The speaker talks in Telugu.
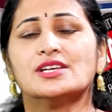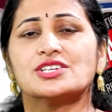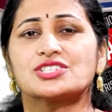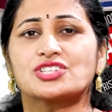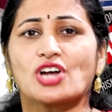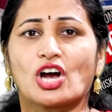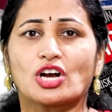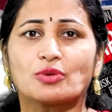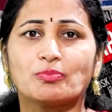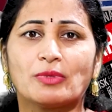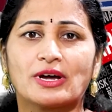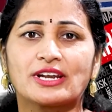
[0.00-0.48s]

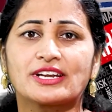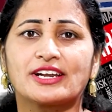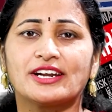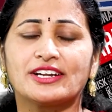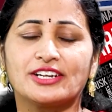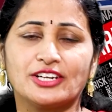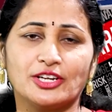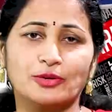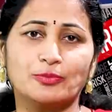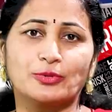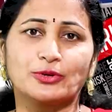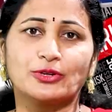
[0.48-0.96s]
స్టాక్
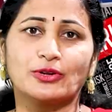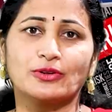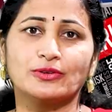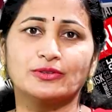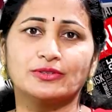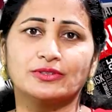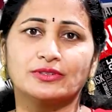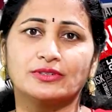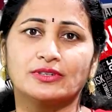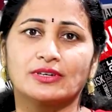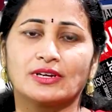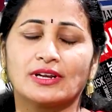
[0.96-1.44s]
మార్కెట్ నిపుణులు
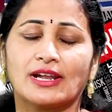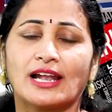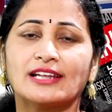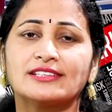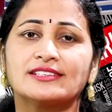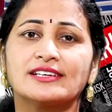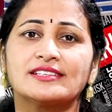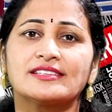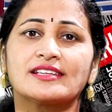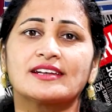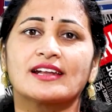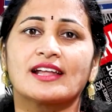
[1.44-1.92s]

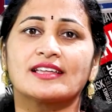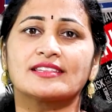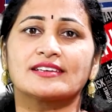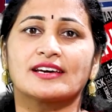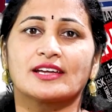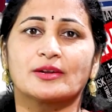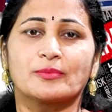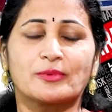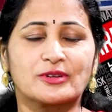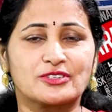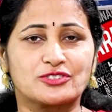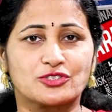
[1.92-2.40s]
లలితేంద్రనాథ్
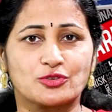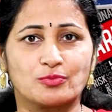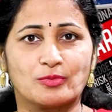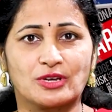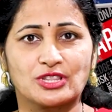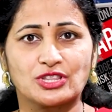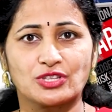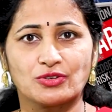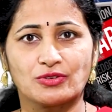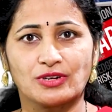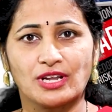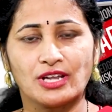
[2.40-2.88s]
గారు ప్రస్తుతం
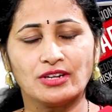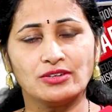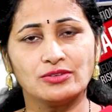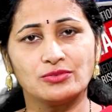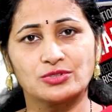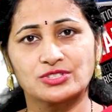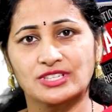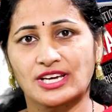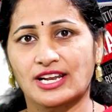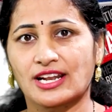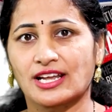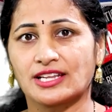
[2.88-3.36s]
అంతా ఉన్నారు
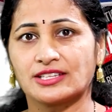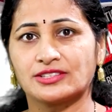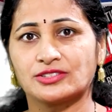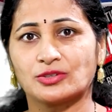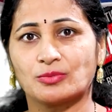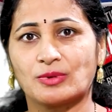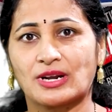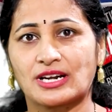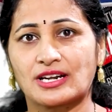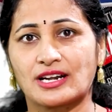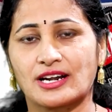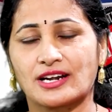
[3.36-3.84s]
ఒకసారి
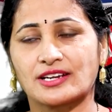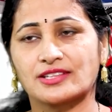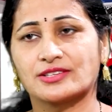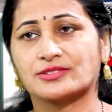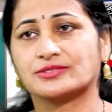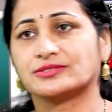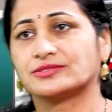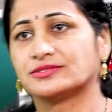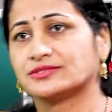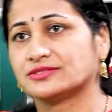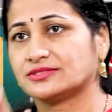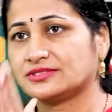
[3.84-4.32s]
ఆయనతో
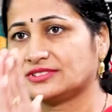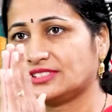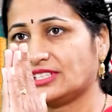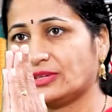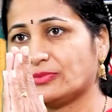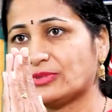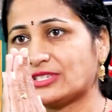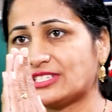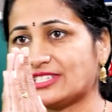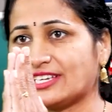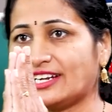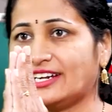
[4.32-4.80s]
మాట్లాడదాం
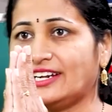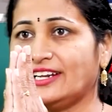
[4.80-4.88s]
నమస్తే